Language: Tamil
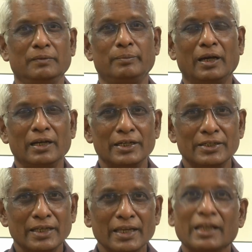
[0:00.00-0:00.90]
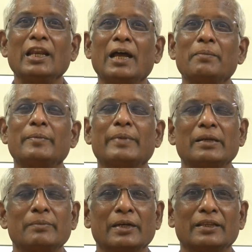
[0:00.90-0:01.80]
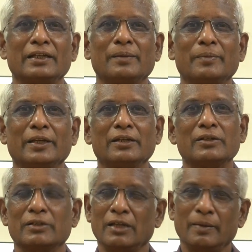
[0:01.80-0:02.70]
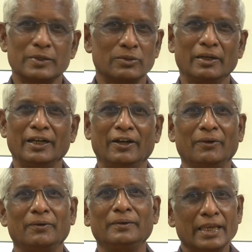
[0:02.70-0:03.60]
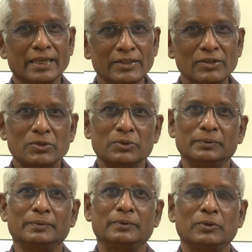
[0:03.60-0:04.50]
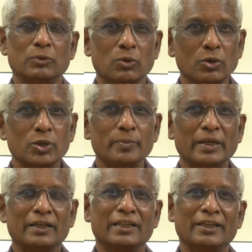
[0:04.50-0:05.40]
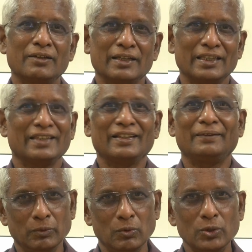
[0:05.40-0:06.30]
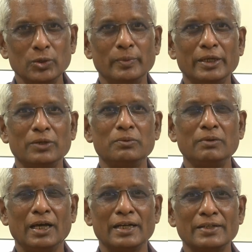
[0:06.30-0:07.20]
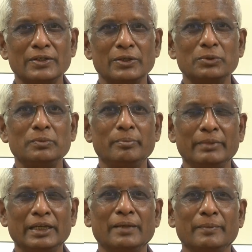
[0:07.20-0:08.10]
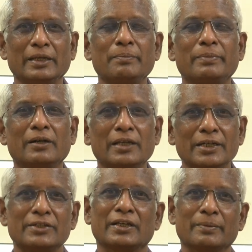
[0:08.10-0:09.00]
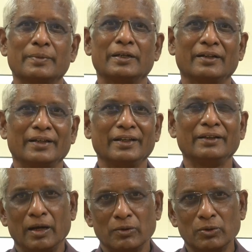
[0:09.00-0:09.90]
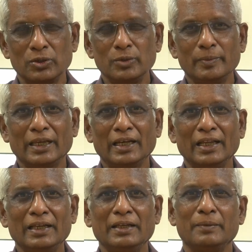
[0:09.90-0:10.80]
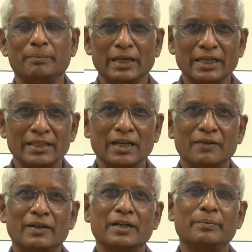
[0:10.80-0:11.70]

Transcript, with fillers: பாலிஷே இல்லாமல் பயன்படுத்துங்க அப்படின்னு நாம் சொல்லிகிட்ருக்கோம் இதுக்கும் கோதுமை கதையும் அதே தான் கோதுமையும் அரிசியும் மிக மிக பாலிஷ் செய்யப்பட்டிருக்கு கோதுமையில் மைதாவாக